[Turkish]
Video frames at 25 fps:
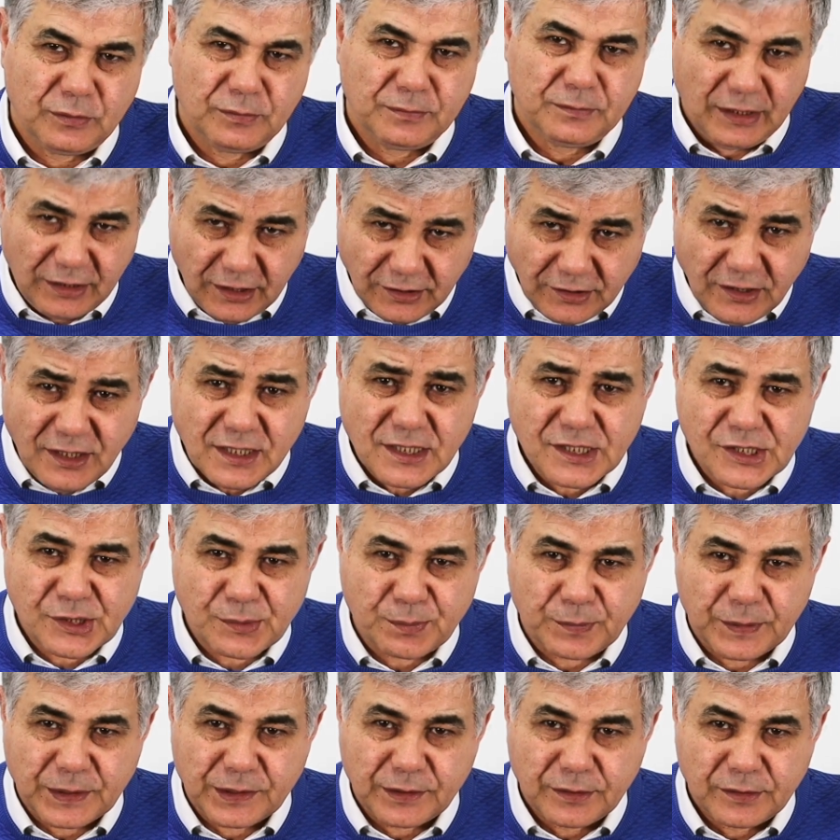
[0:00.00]

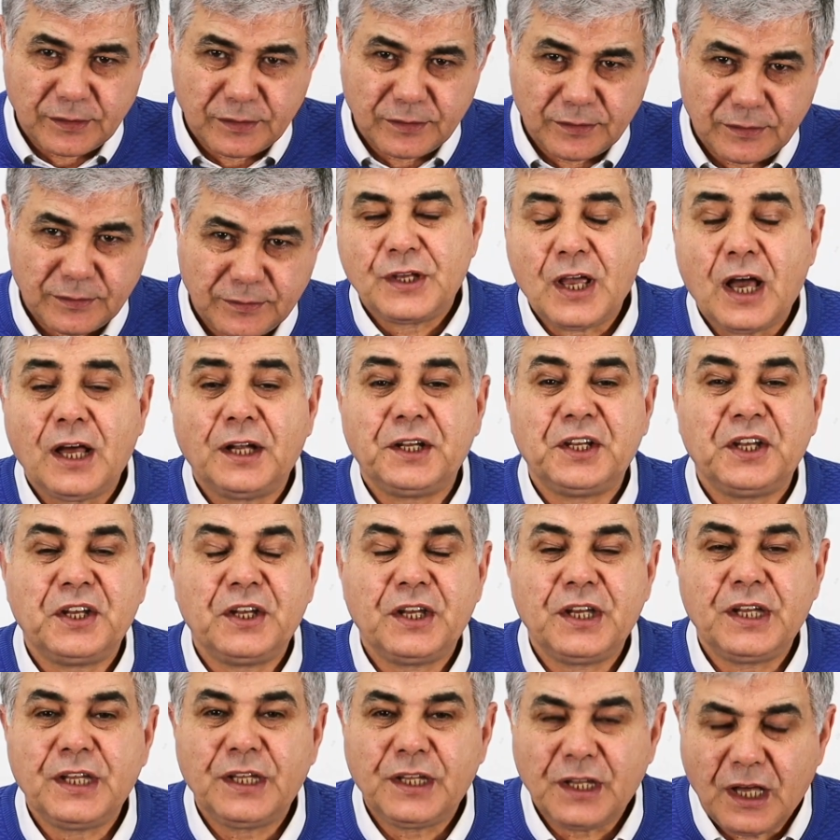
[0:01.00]
Anladınız mı?
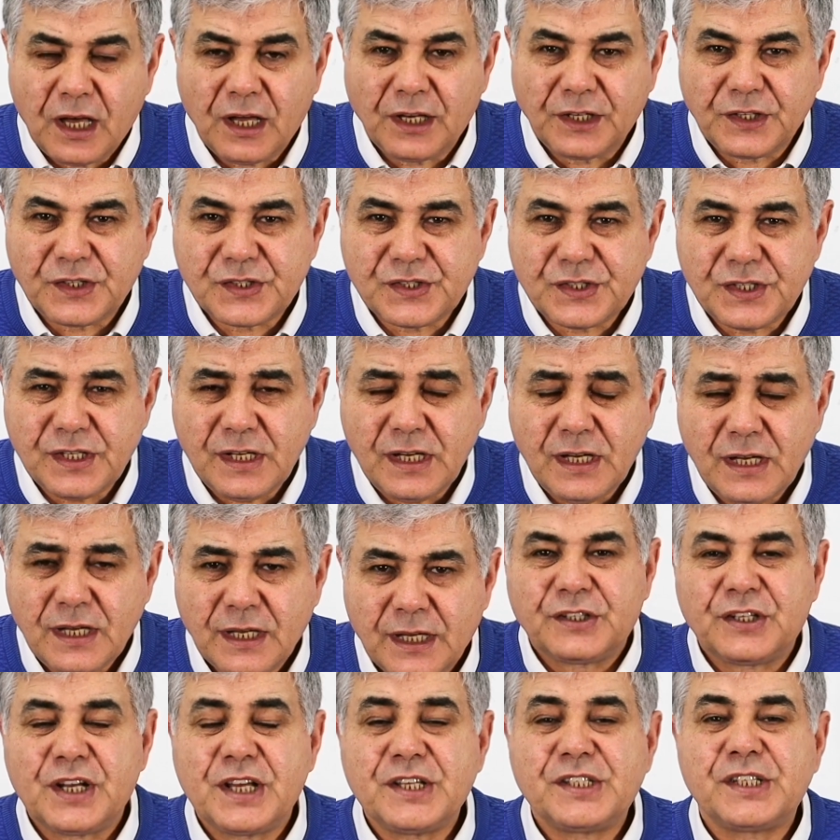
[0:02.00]
Yaninin yanisi
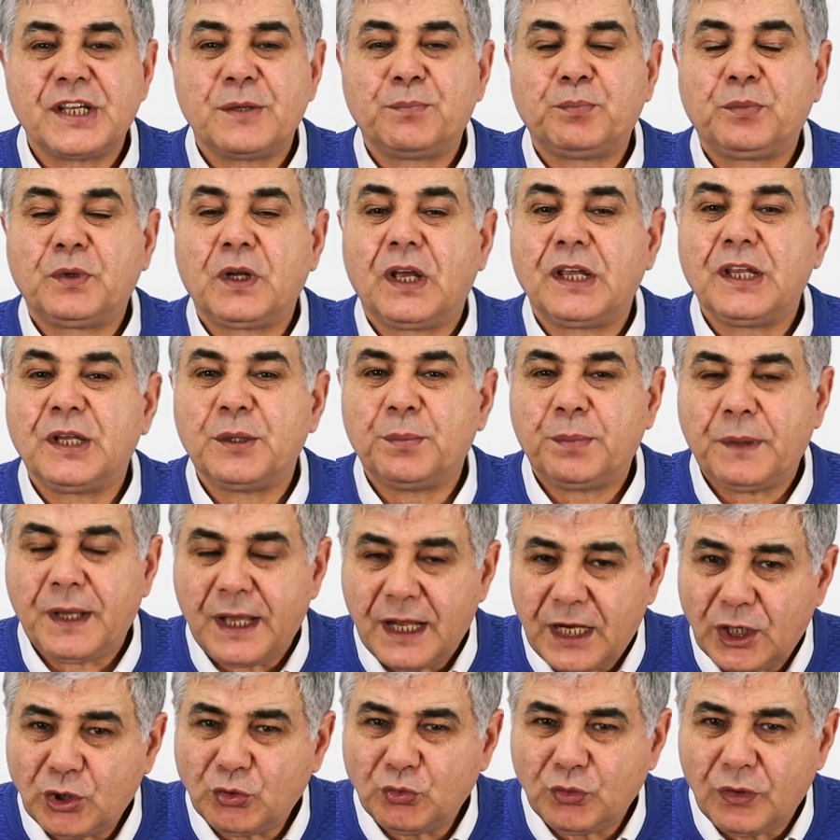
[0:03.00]
Recep Tayyip
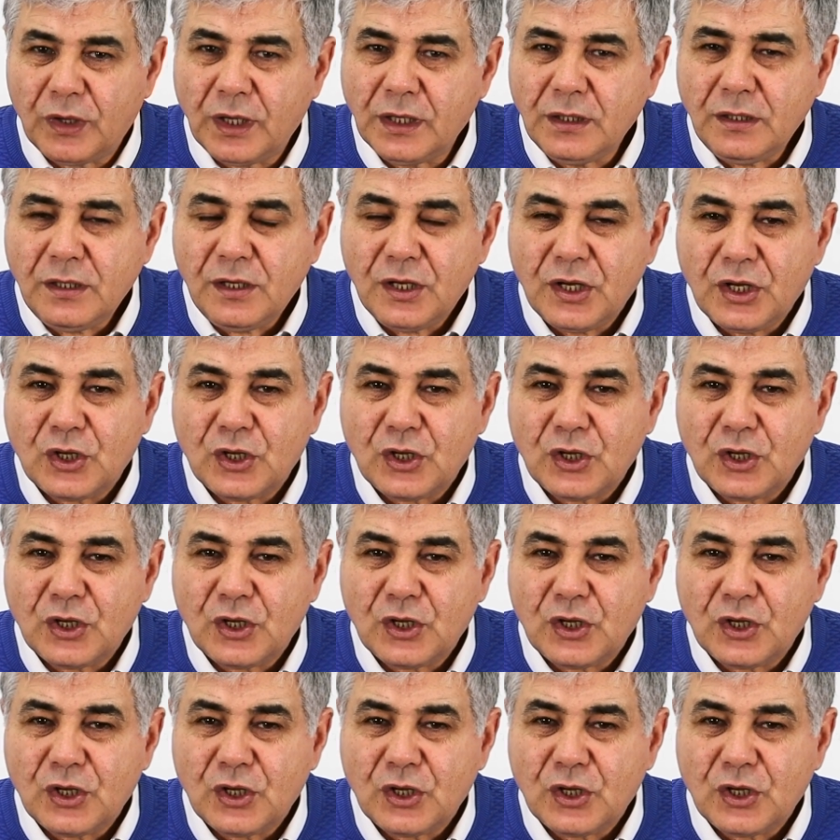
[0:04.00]
Erdoğan,